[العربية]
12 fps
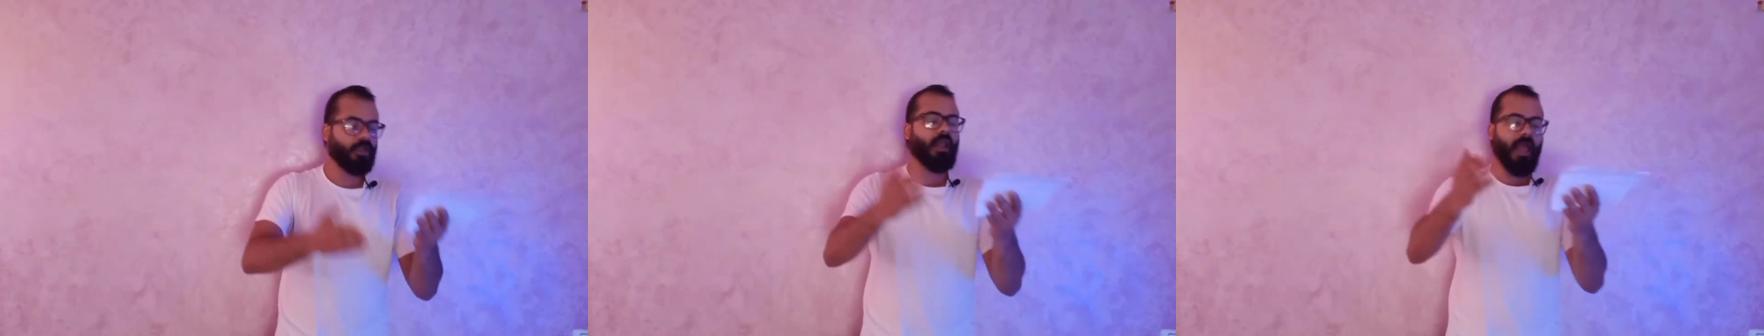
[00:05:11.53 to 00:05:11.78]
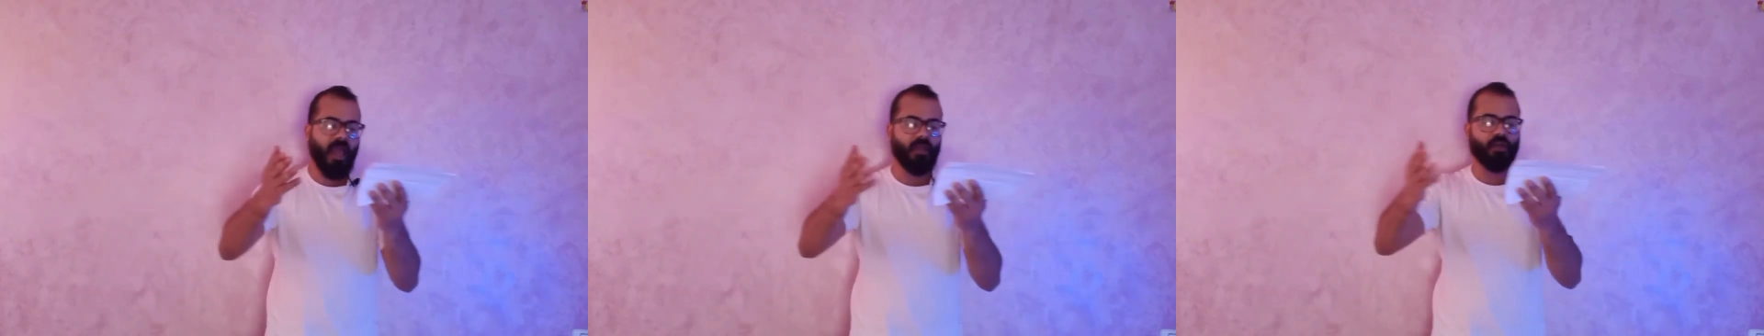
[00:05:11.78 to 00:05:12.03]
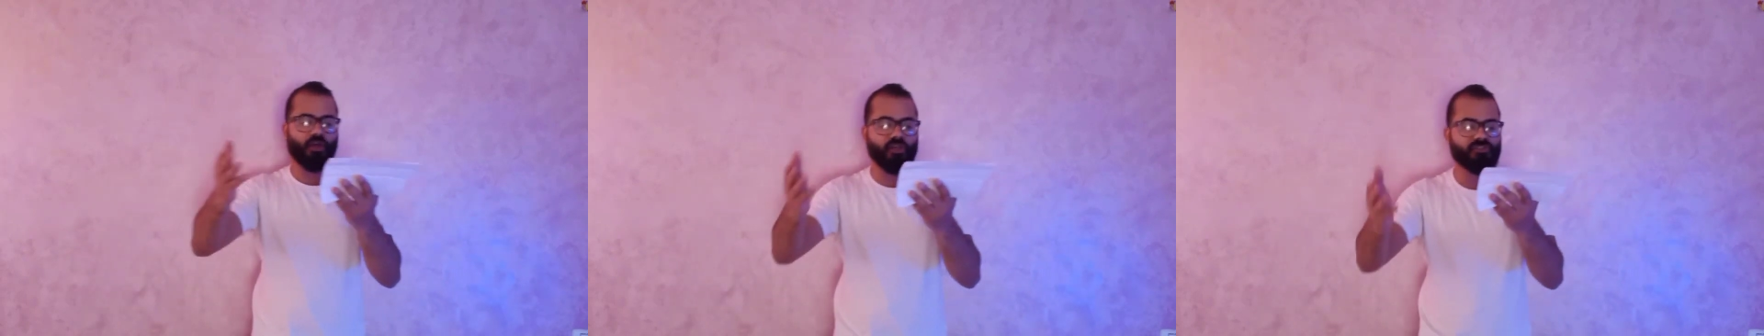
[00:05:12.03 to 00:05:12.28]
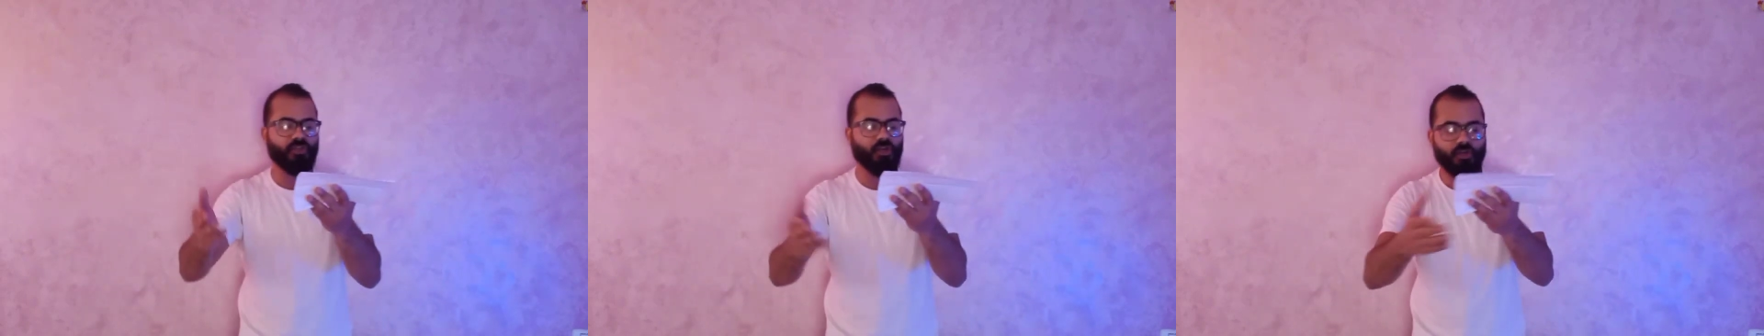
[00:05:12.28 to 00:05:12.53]
الاهلي
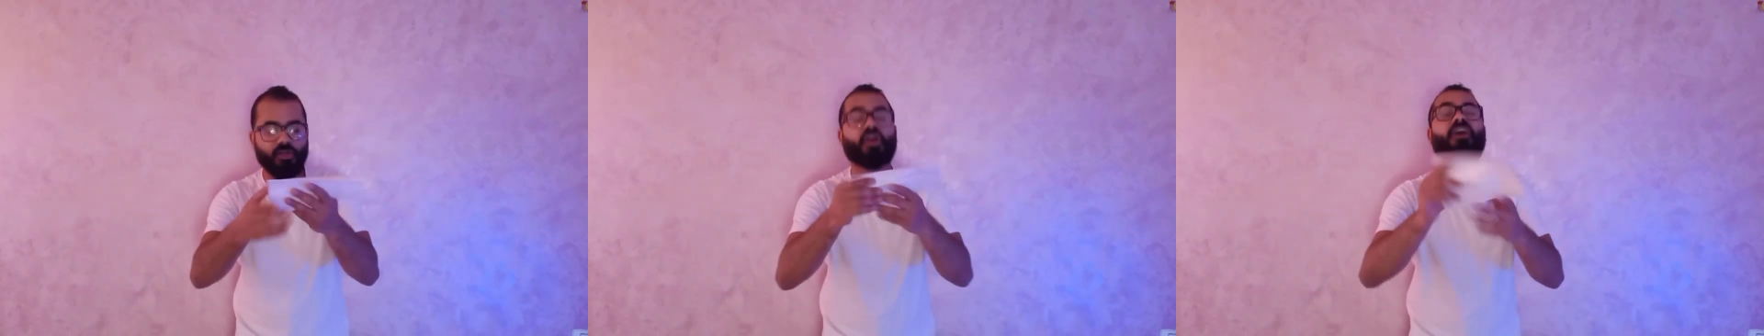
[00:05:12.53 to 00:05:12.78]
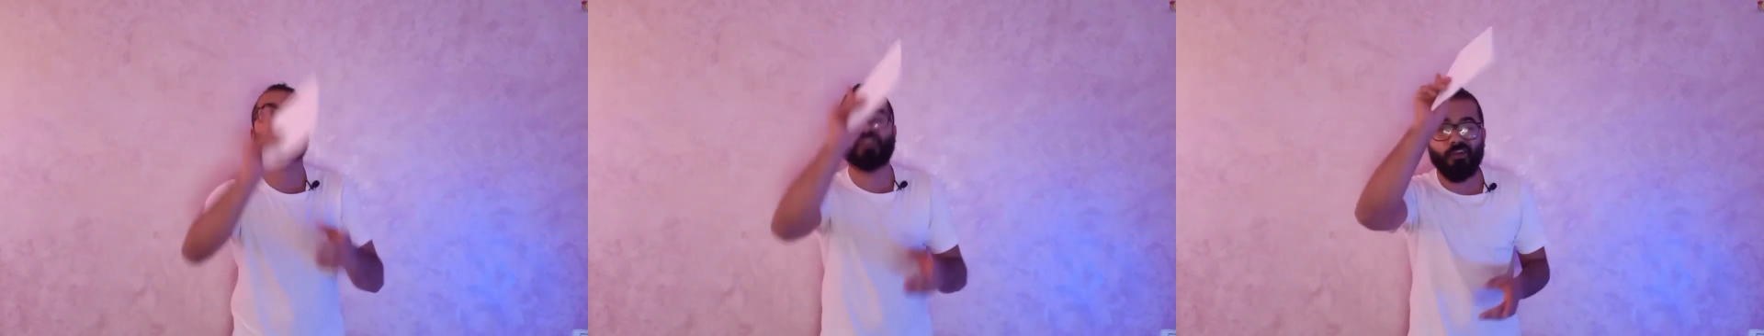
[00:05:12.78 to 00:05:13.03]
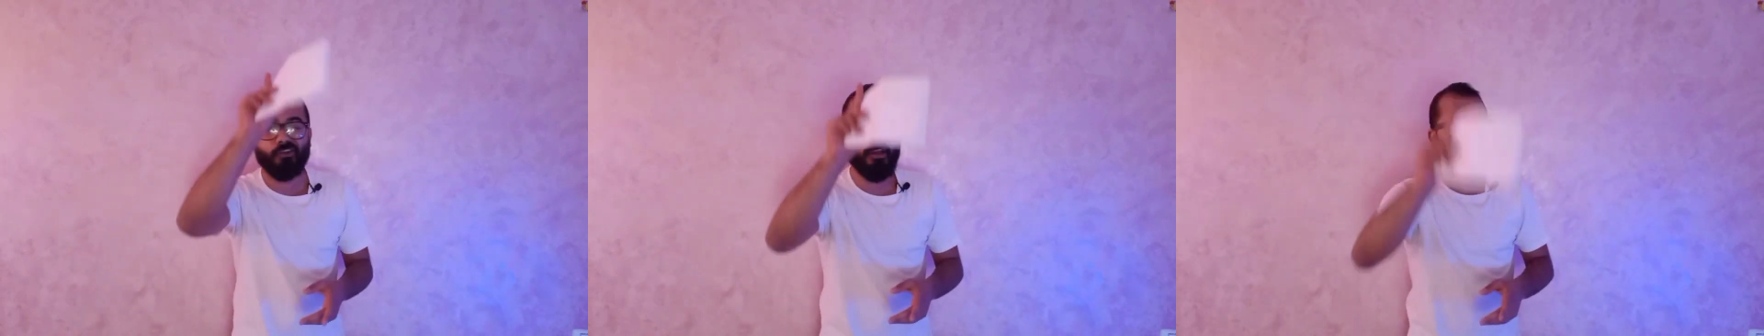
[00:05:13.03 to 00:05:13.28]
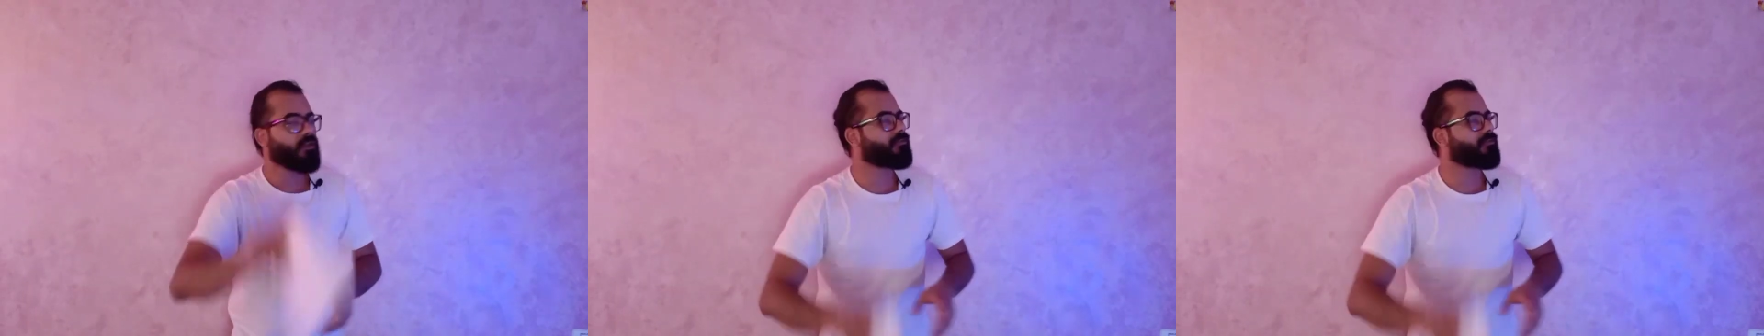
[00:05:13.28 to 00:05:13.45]
خسر خسر